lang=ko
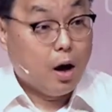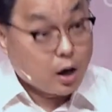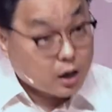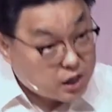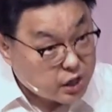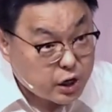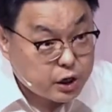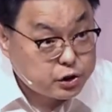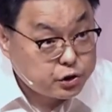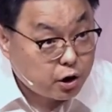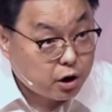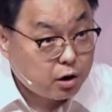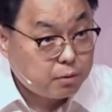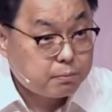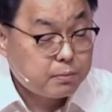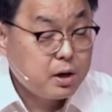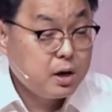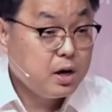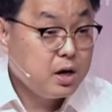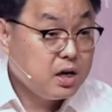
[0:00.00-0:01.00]

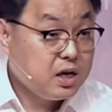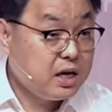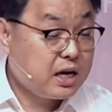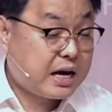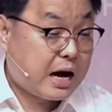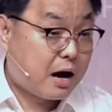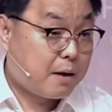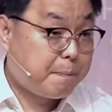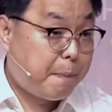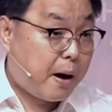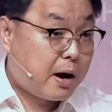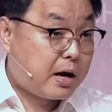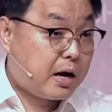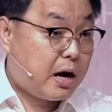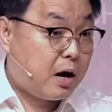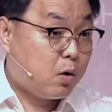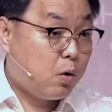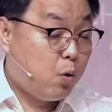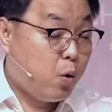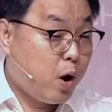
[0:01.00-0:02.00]
그것처럼 이
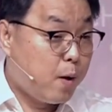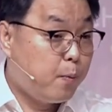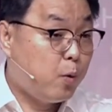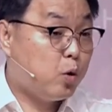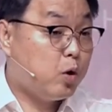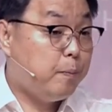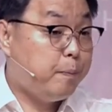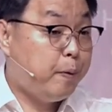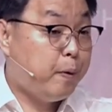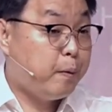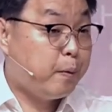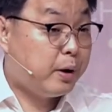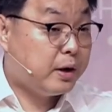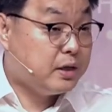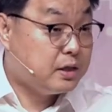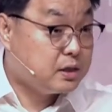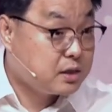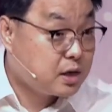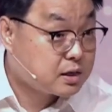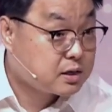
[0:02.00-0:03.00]
강팍하고 회복이
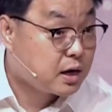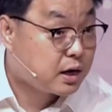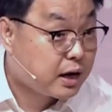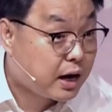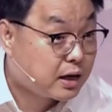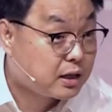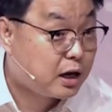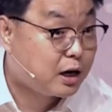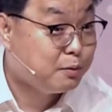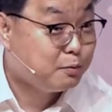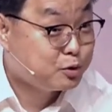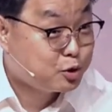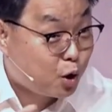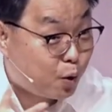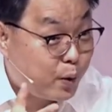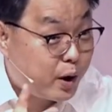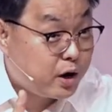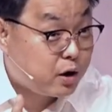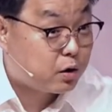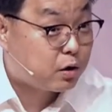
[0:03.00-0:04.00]
필요한 이 세상에 하나님은
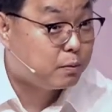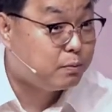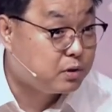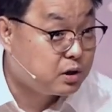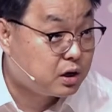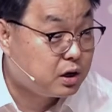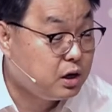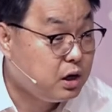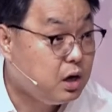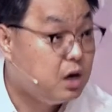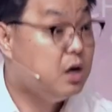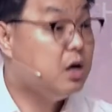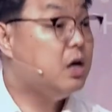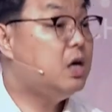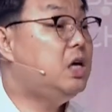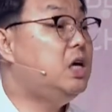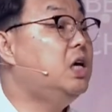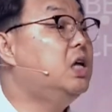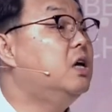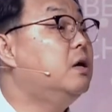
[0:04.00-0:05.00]
저와 여러분들을
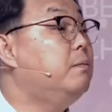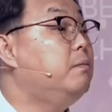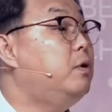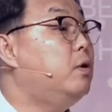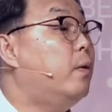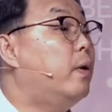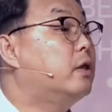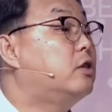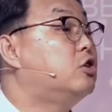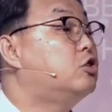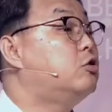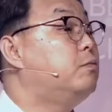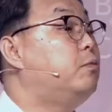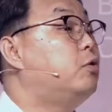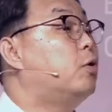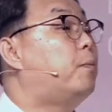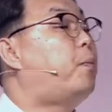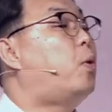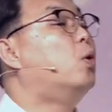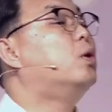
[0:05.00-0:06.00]
이른 비와 늦은
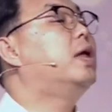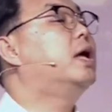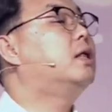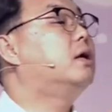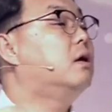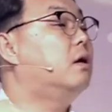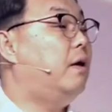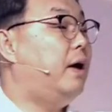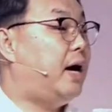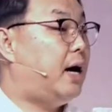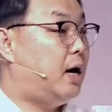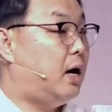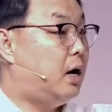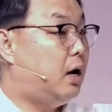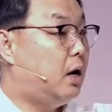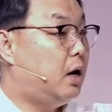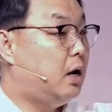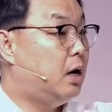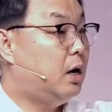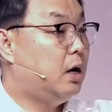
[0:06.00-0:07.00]
비로 보내는 거야.
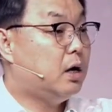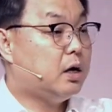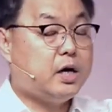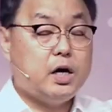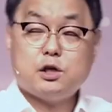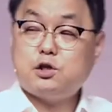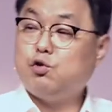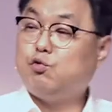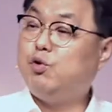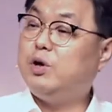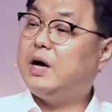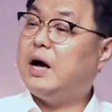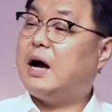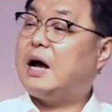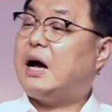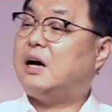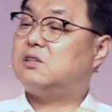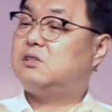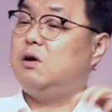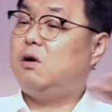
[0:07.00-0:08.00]
그래서 우리가
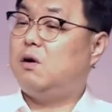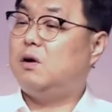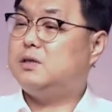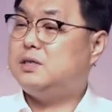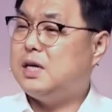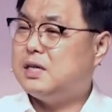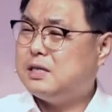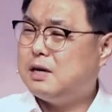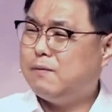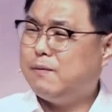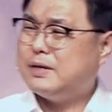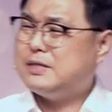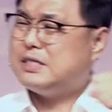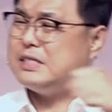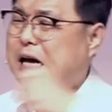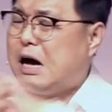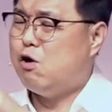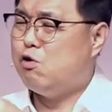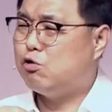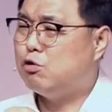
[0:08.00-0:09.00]
가서 세상과
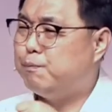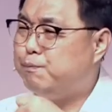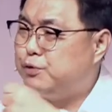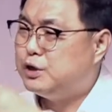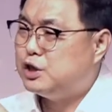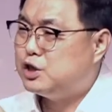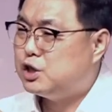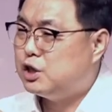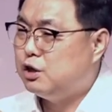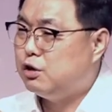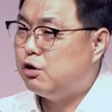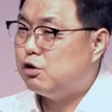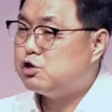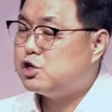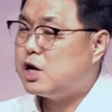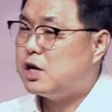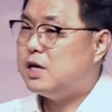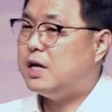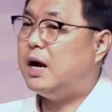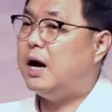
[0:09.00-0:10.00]
싸우고 부딪히는
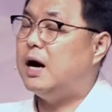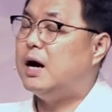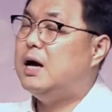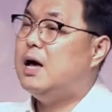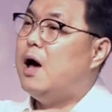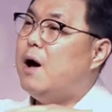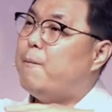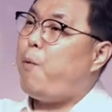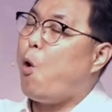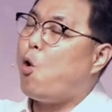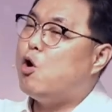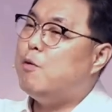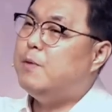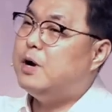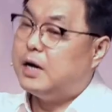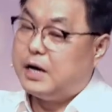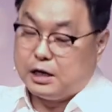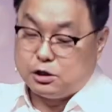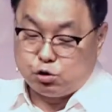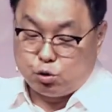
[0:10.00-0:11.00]
것이 아니라
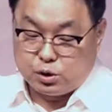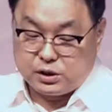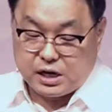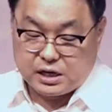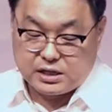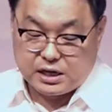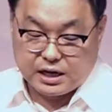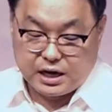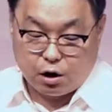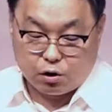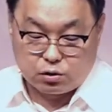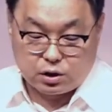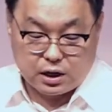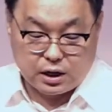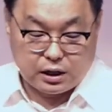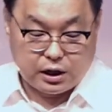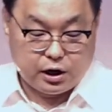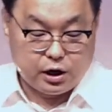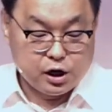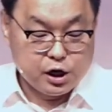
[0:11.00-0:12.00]
복음을 가지고 세상에
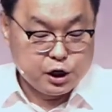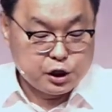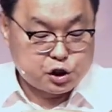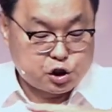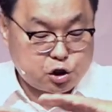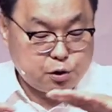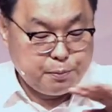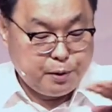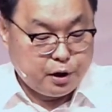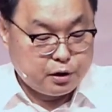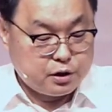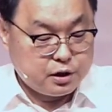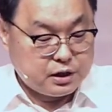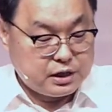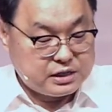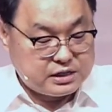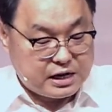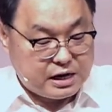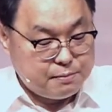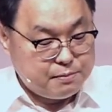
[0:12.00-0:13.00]
어떻게 돼요?
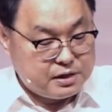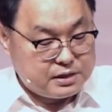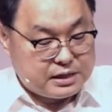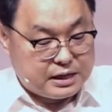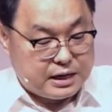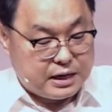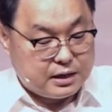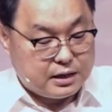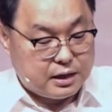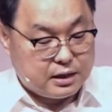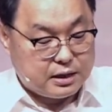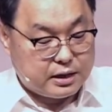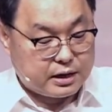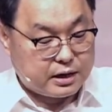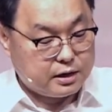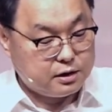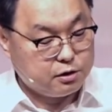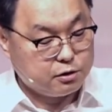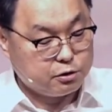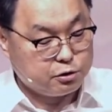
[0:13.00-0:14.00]
스며드는 삶을 살아야
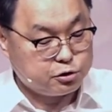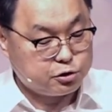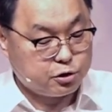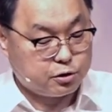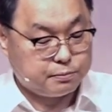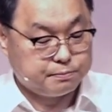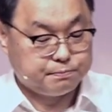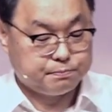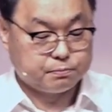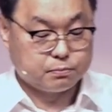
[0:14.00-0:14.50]
된다라는 거죠.